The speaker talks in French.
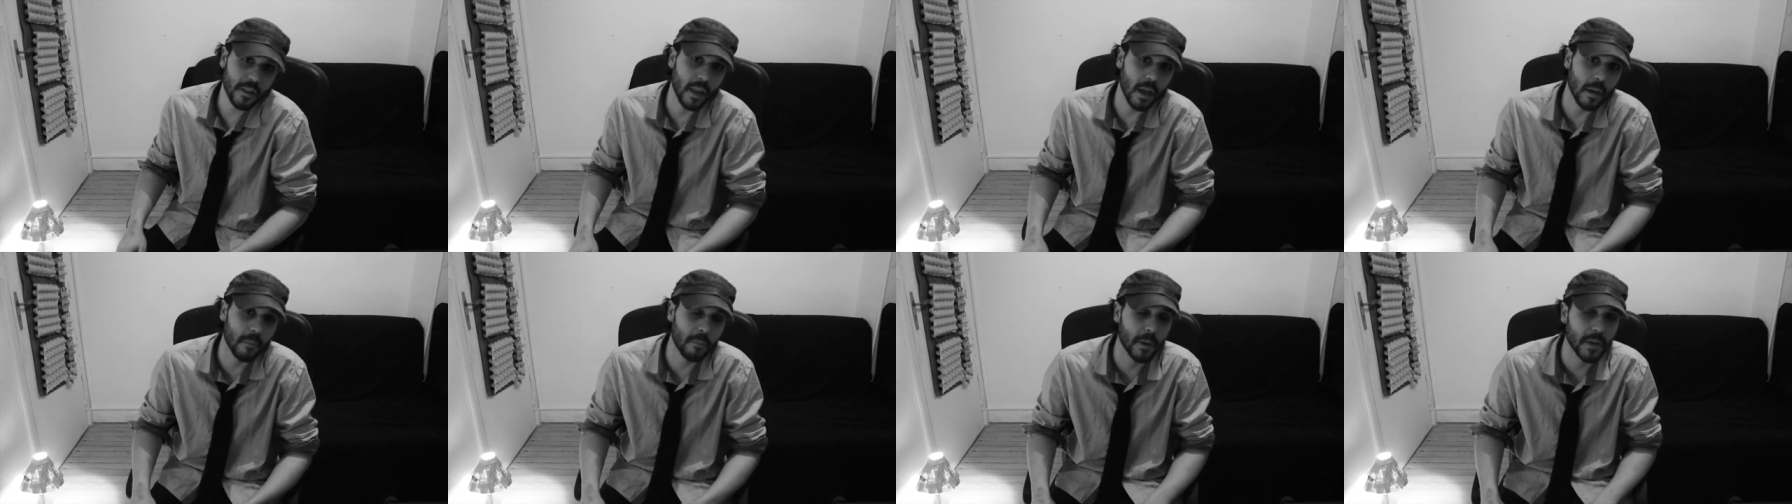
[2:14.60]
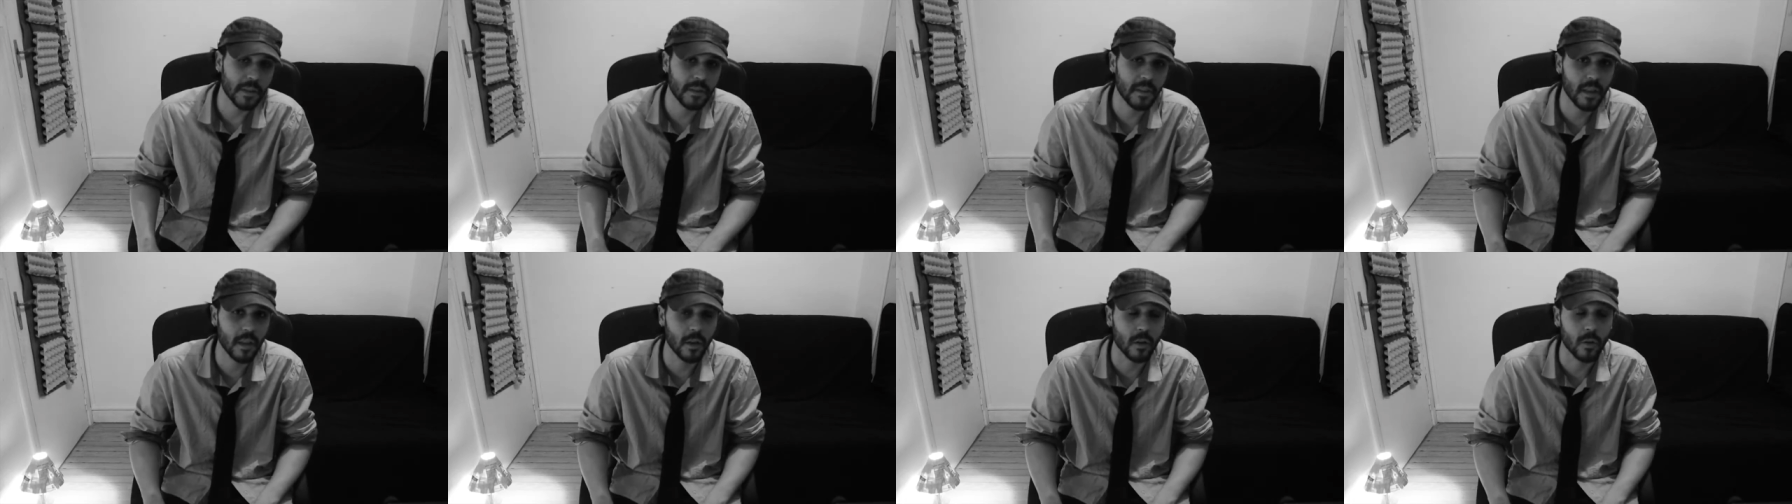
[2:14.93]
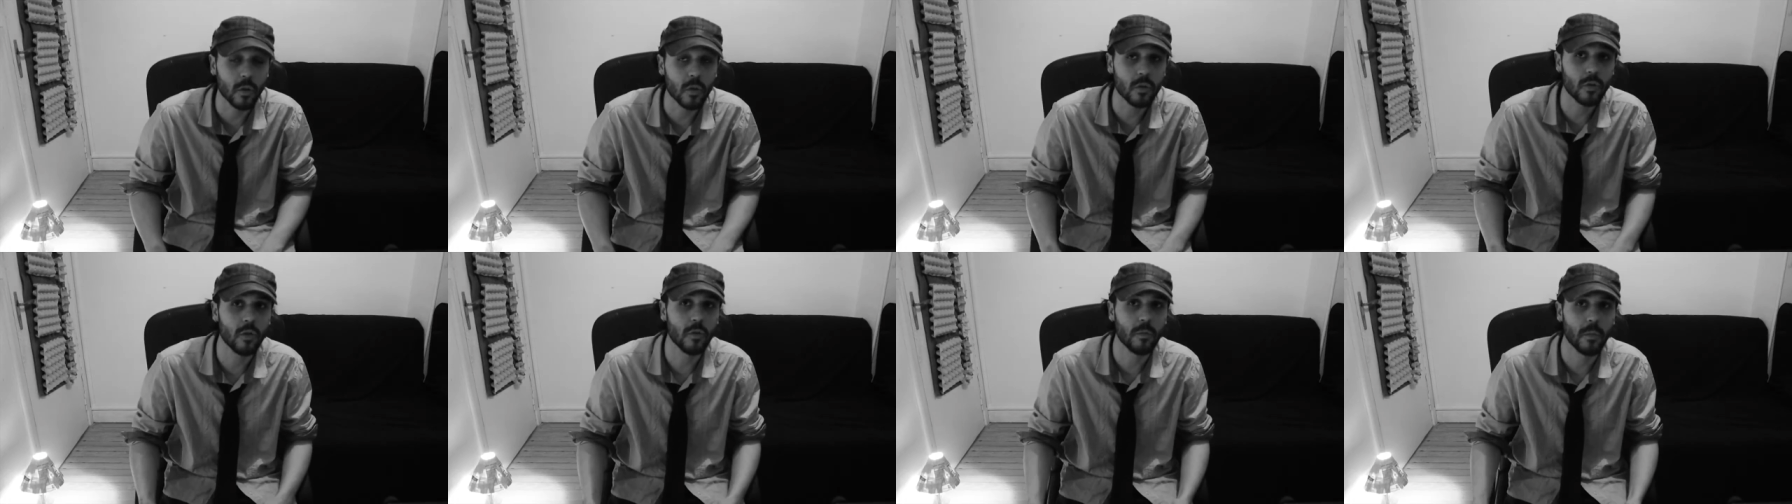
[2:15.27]
d'un pater
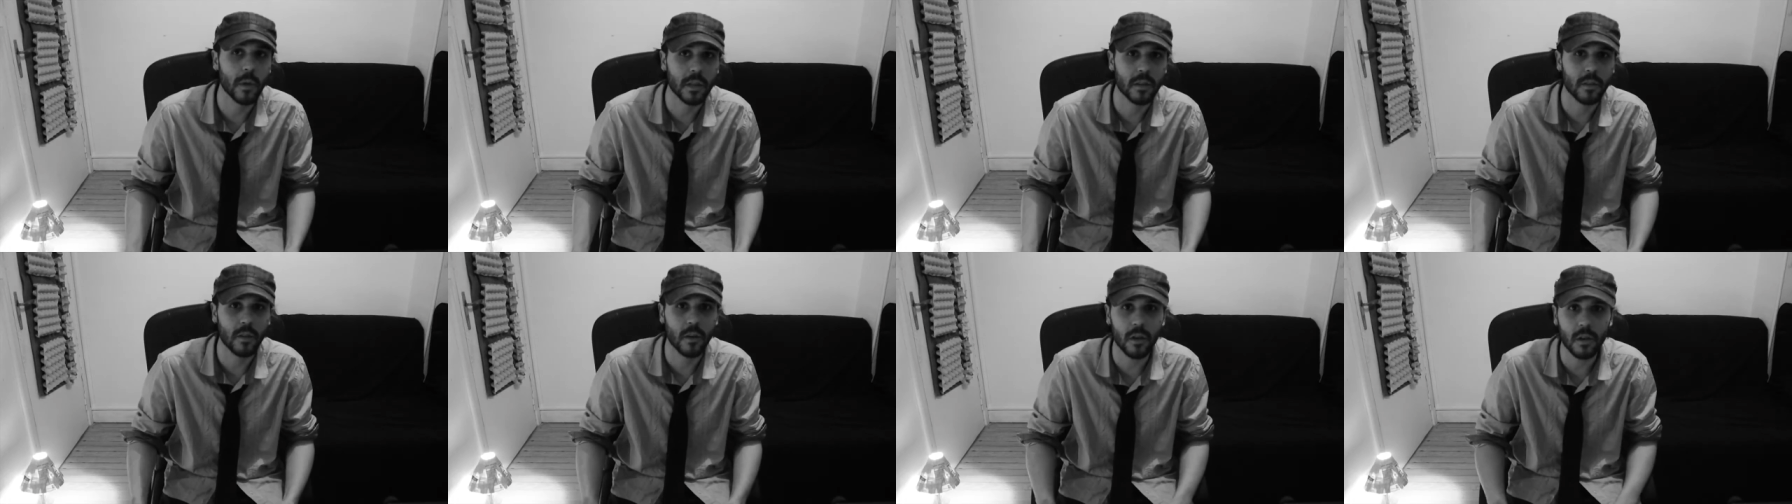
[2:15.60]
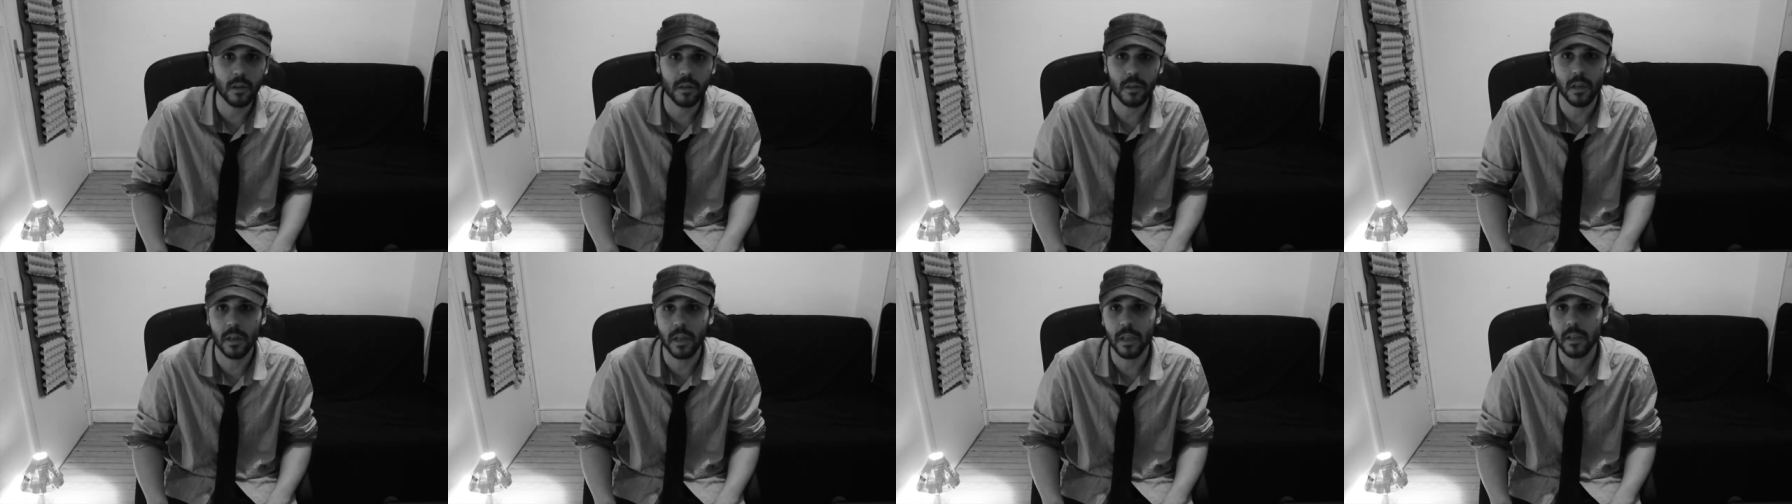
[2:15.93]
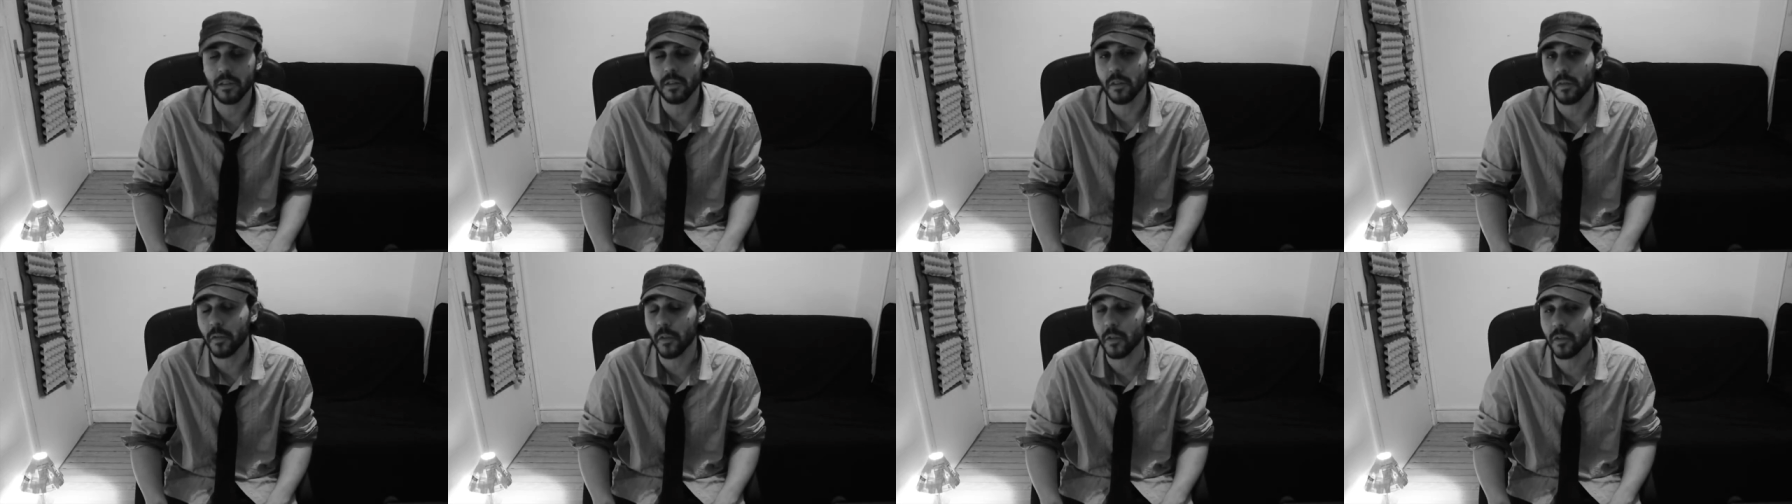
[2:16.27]
ou d'une matrone,
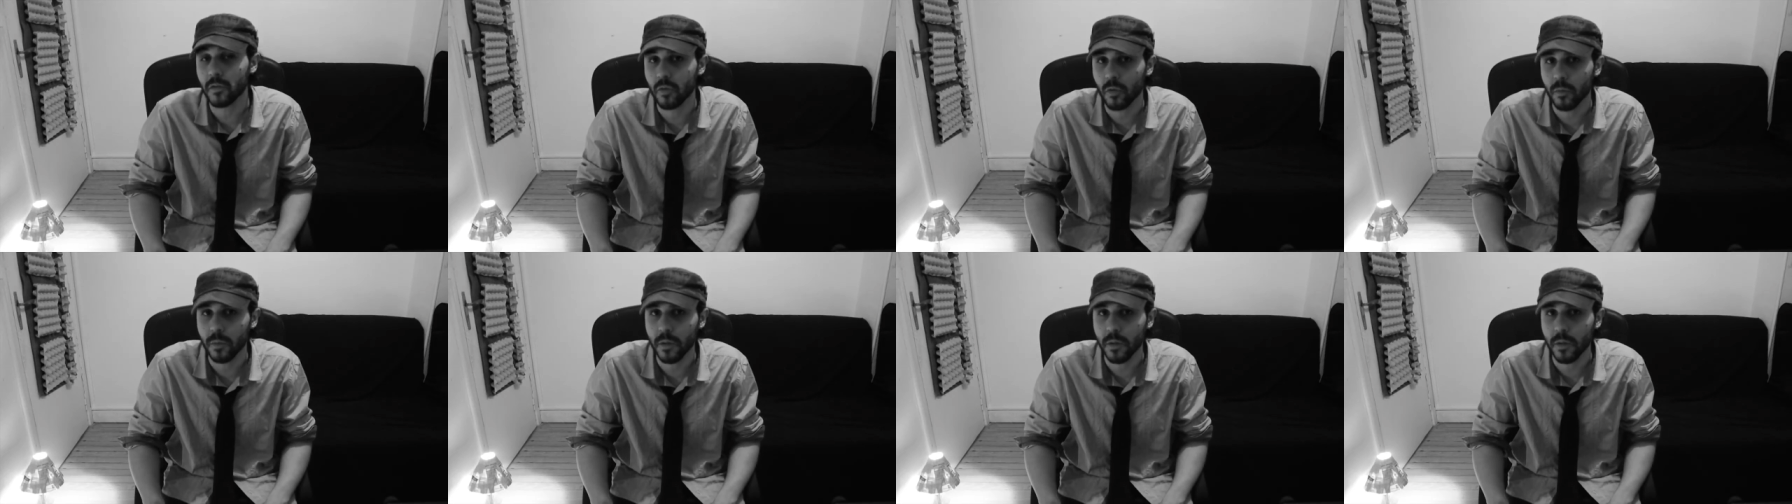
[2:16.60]
les enfants sont